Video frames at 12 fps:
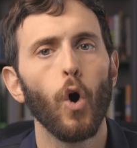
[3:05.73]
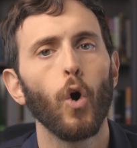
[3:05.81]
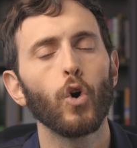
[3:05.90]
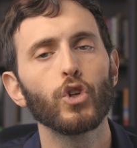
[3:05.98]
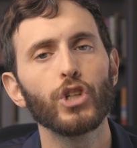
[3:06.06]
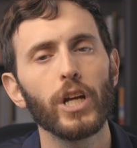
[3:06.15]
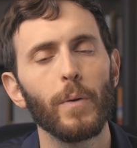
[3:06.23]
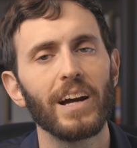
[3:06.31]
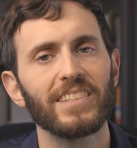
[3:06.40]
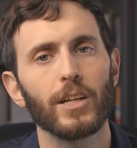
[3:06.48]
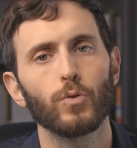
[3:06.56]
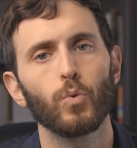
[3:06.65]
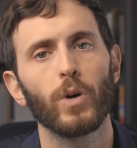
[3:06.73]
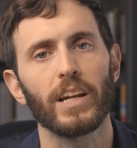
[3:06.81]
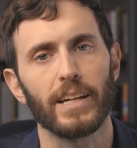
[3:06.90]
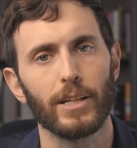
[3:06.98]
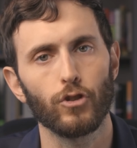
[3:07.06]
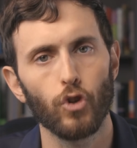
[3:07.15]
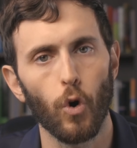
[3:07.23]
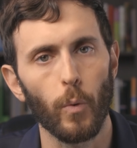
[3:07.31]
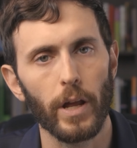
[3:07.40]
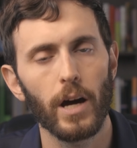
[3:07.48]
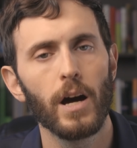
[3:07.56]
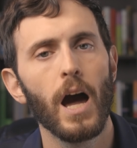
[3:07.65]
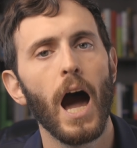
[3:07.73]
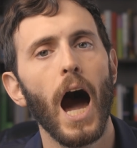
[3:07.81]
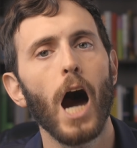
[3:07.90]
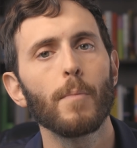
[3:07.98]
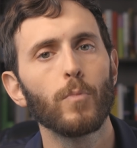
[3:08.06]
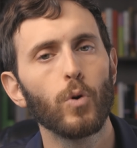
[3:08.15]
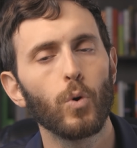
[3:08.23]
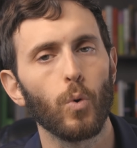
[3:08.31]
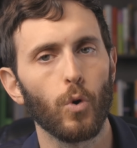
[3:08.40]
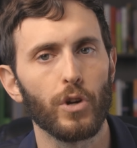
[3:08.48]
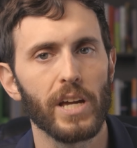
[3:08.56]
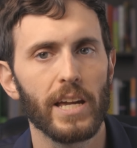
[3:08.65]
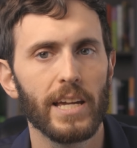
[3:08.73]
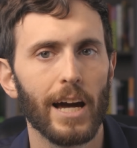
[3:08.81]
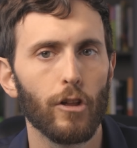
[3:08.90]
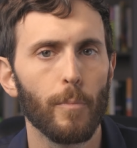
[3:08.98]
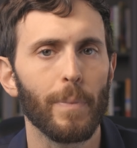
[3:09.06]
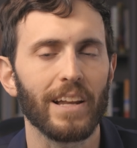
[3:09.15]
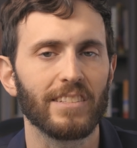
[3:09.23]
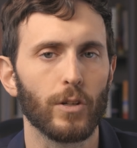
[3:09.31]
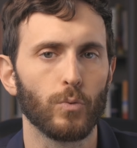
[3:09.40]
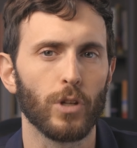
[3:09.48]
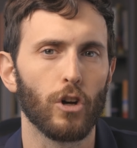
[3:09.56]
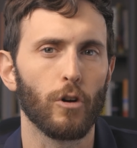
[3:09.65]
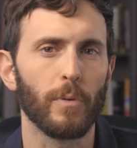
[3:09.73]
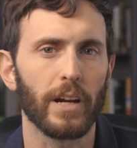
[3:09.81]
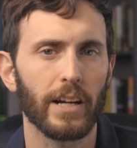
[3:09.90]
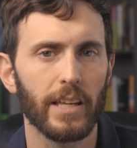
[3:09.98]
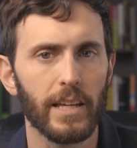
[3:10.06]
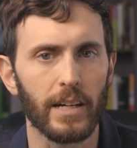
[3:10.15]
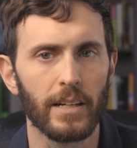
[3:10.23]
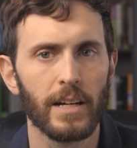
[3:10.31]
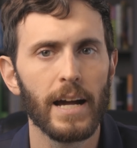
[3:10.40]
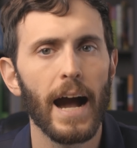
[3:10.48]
o lleva ese azúcar que sobra a músculo y a hígado para ser usado como energía.